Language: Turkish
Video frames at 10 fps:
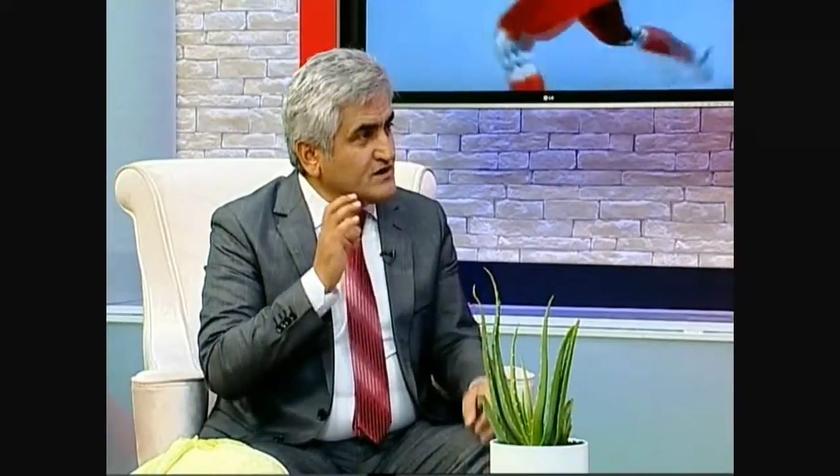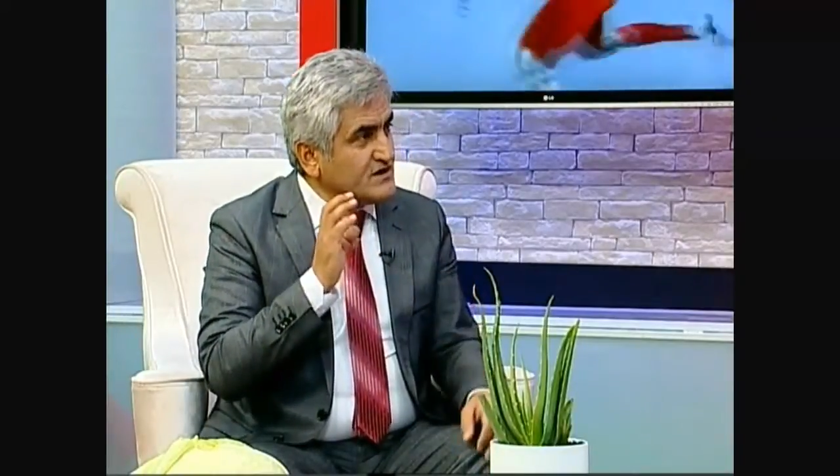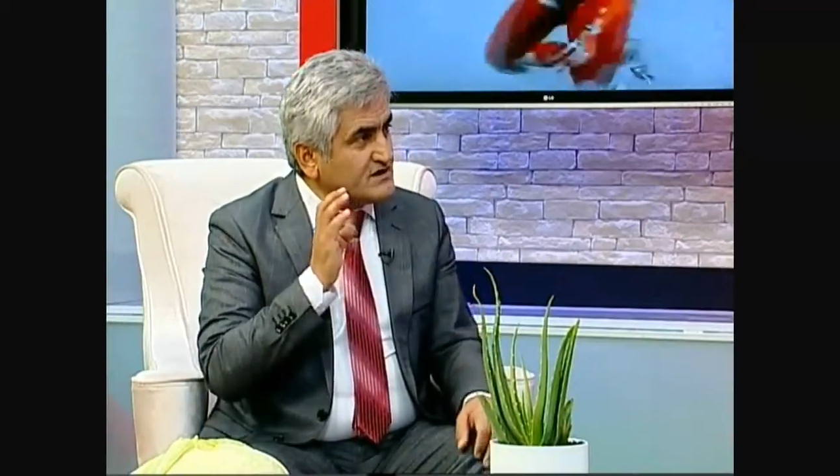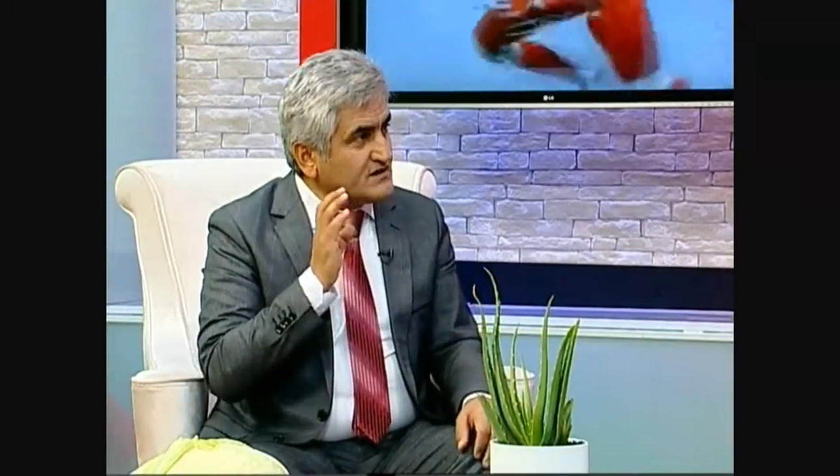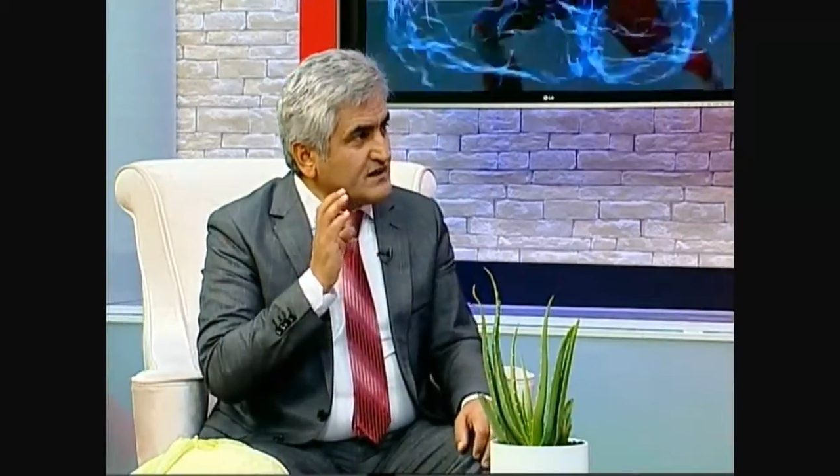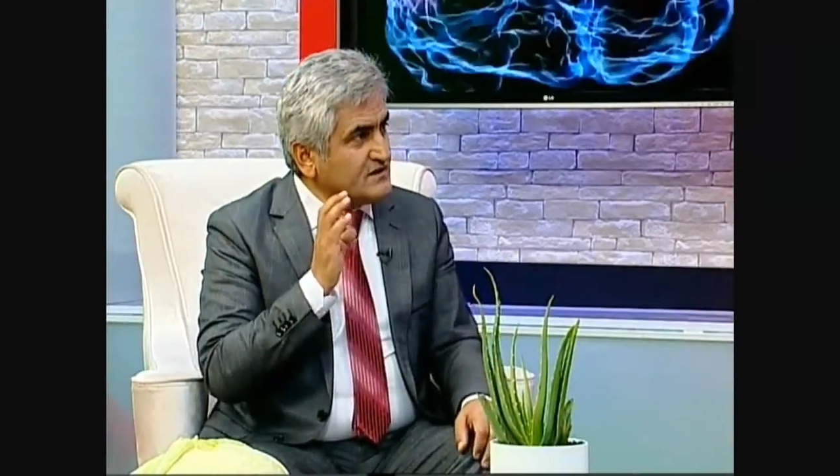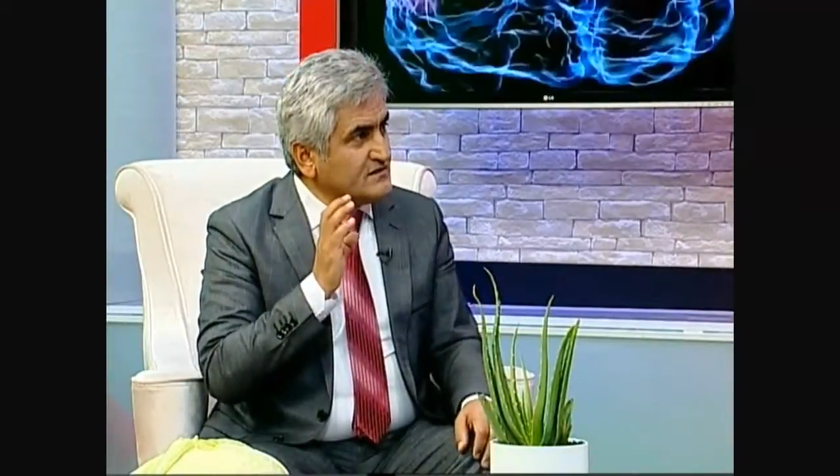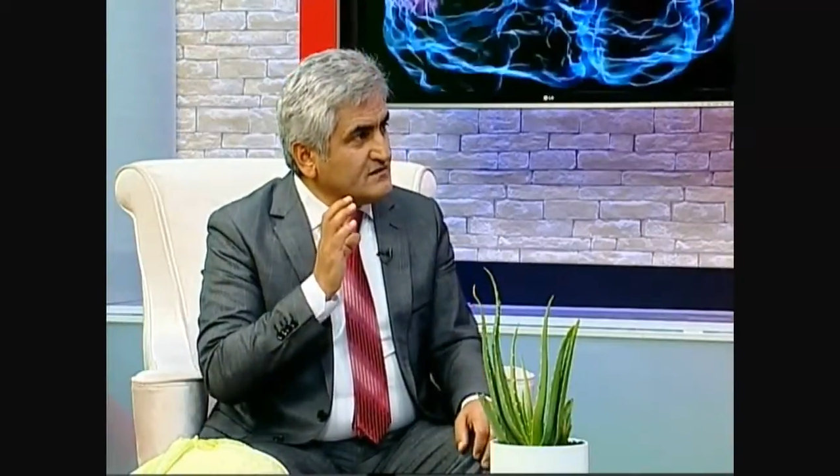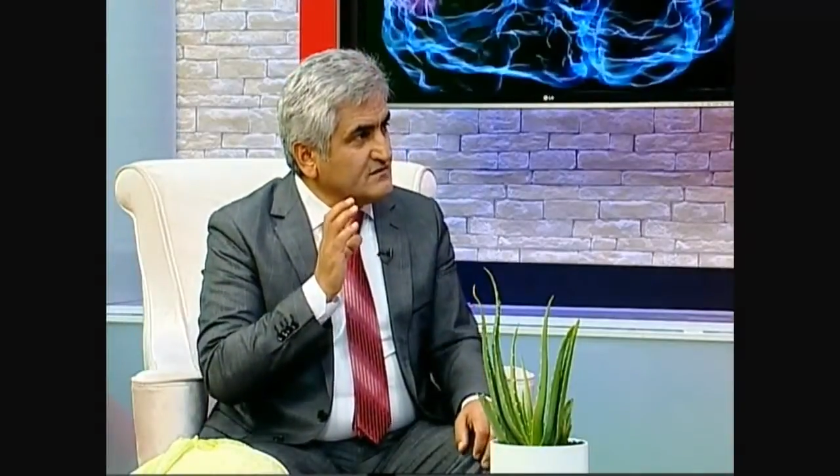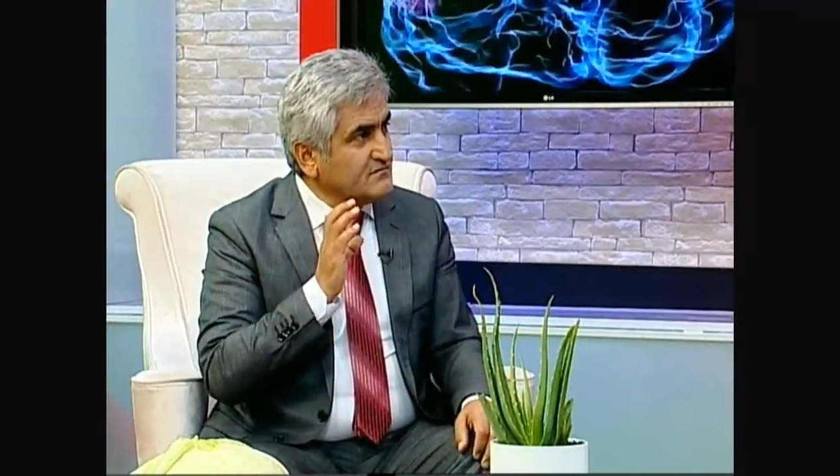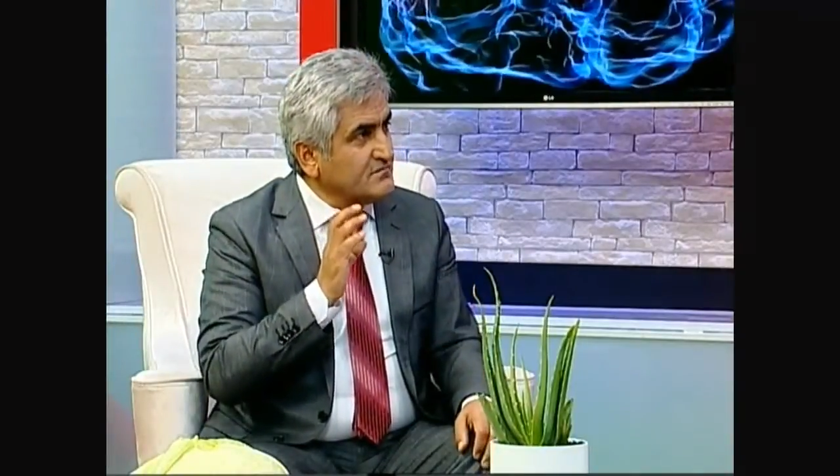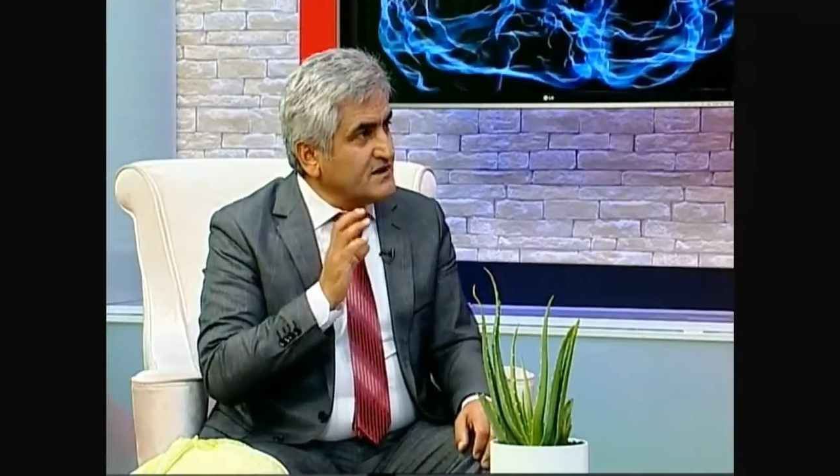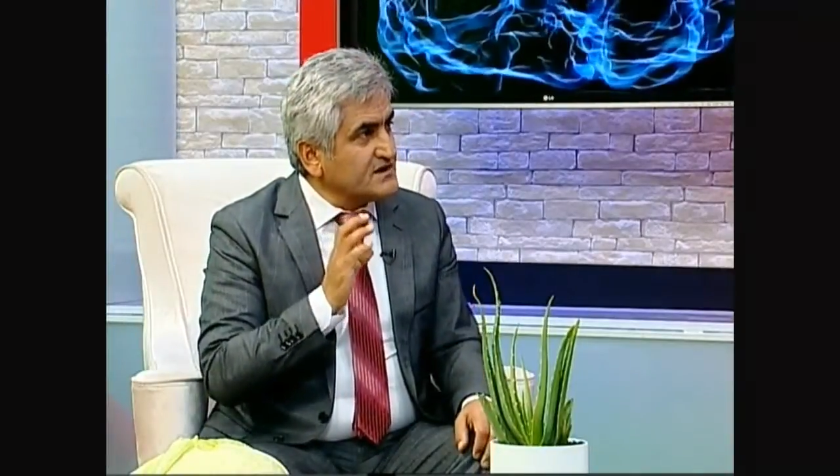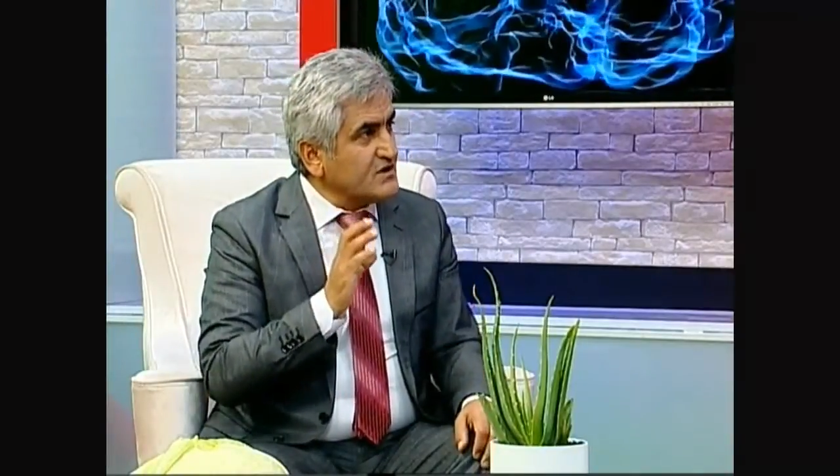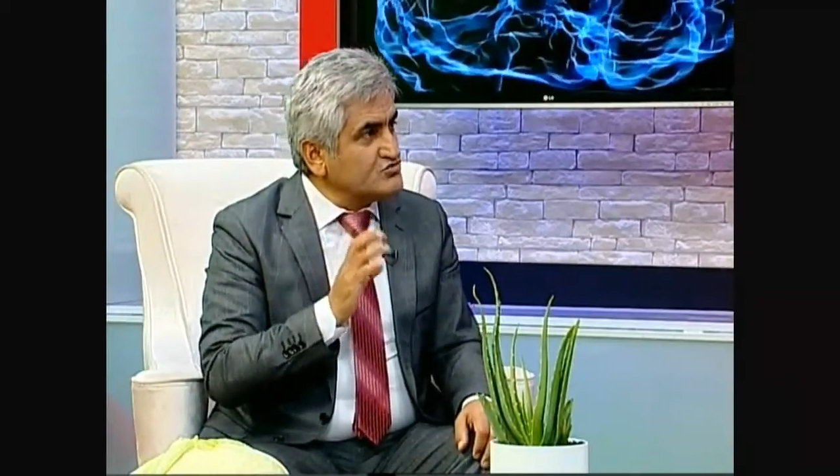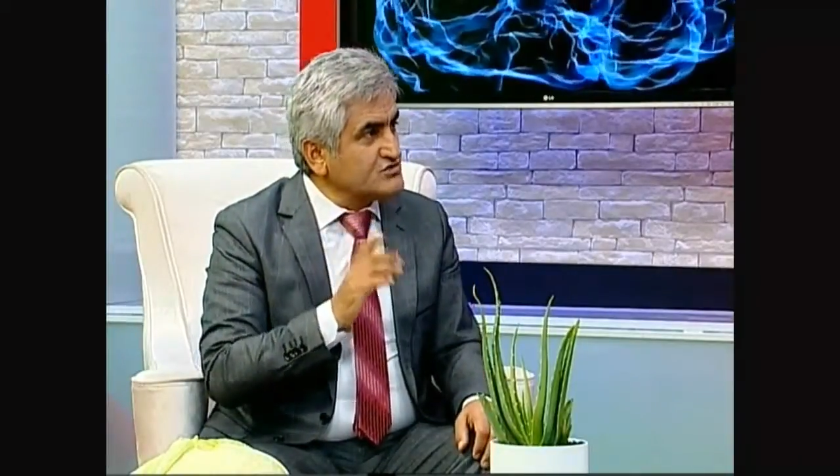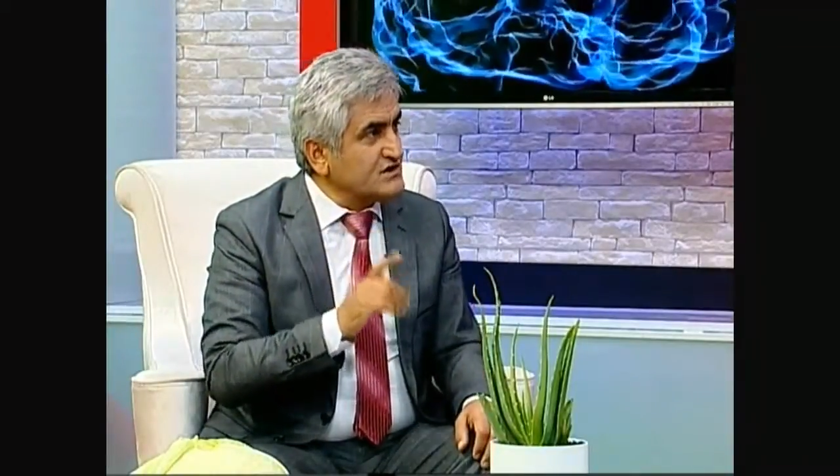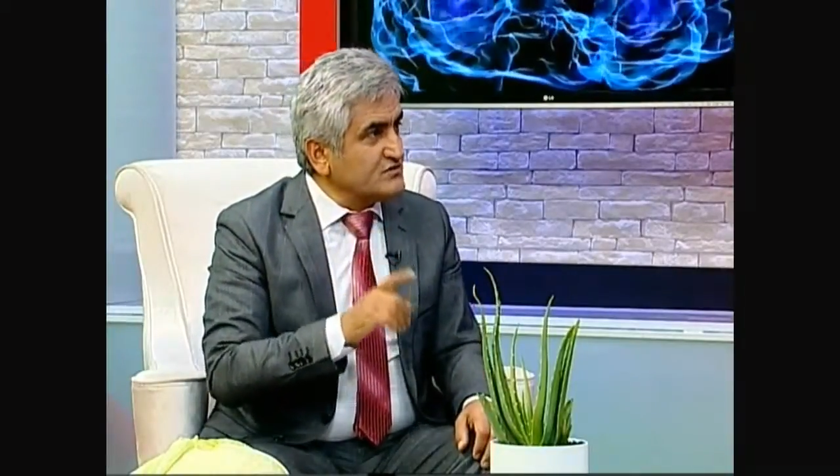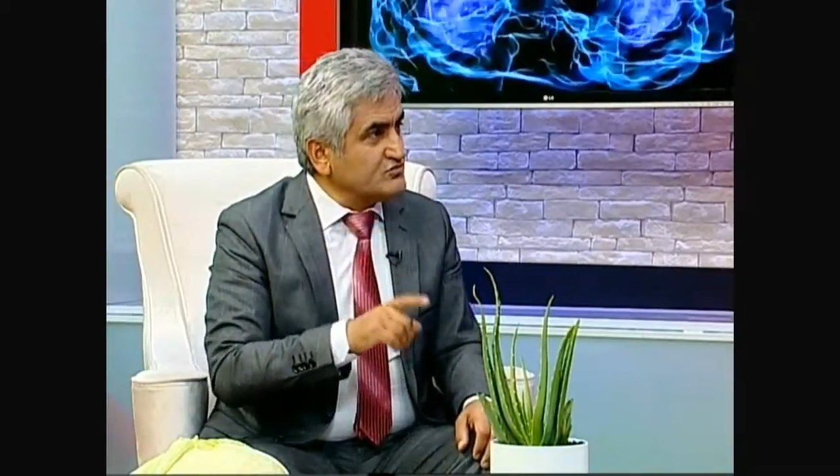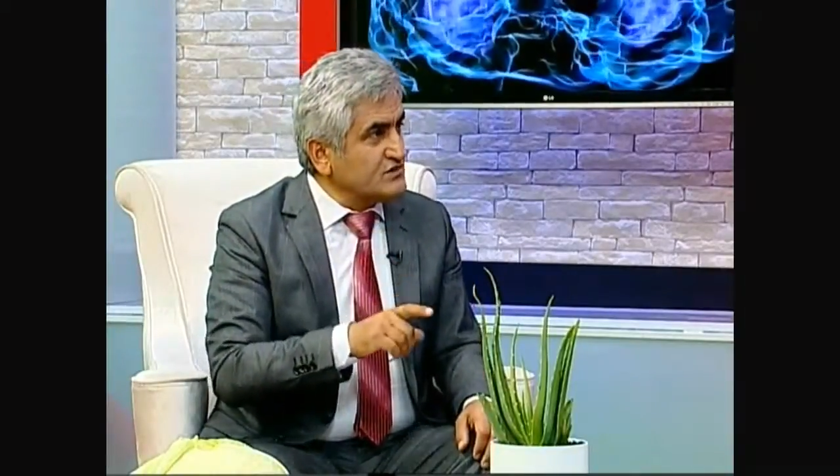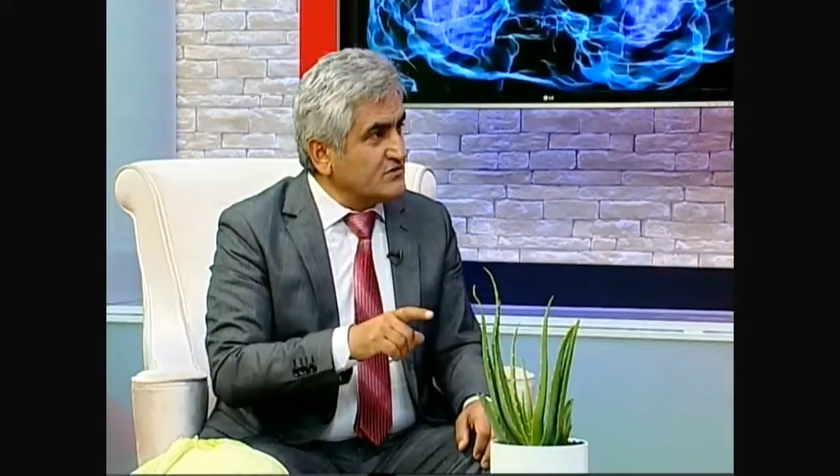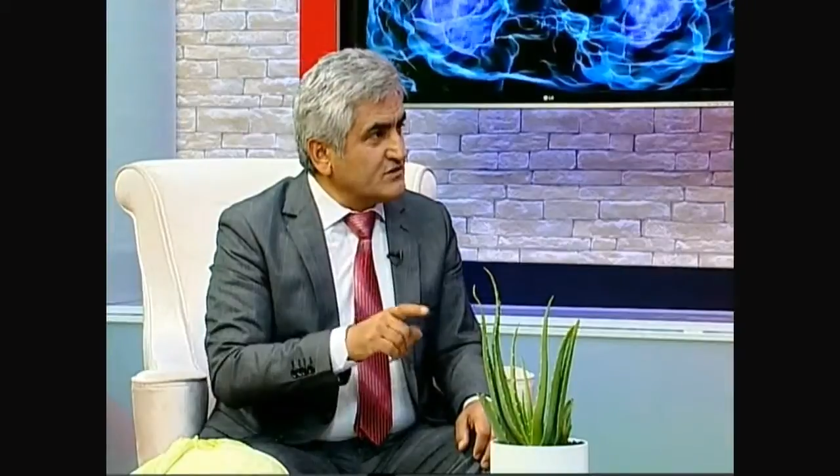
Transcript: yatan beta hücrelerini uyarıyor.